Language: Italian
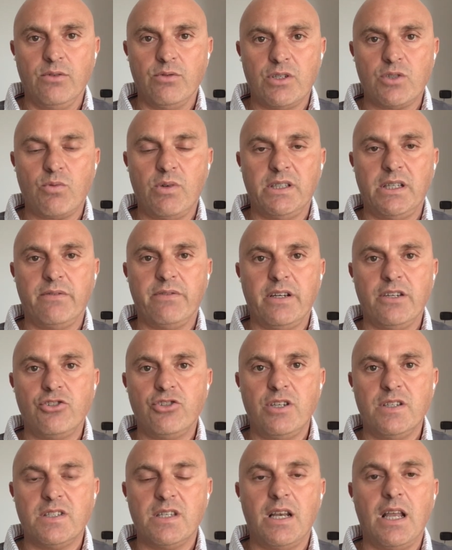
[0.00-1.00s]
una squadra
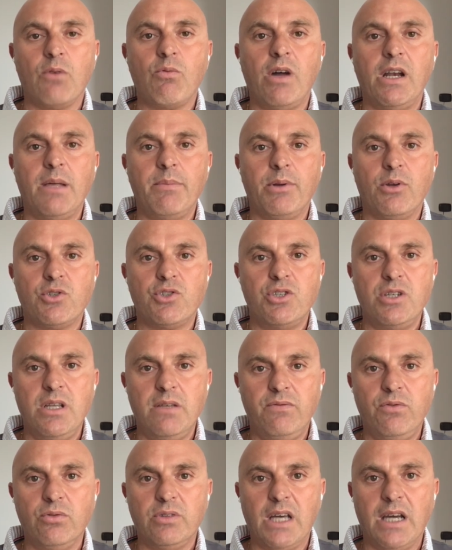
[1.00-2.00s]
francese, la quale però si
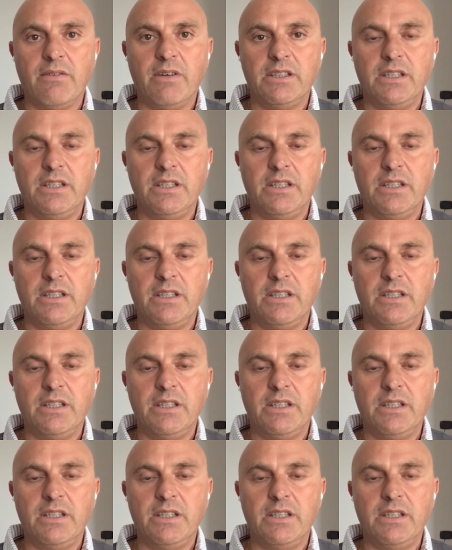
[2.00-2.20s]
rifiutava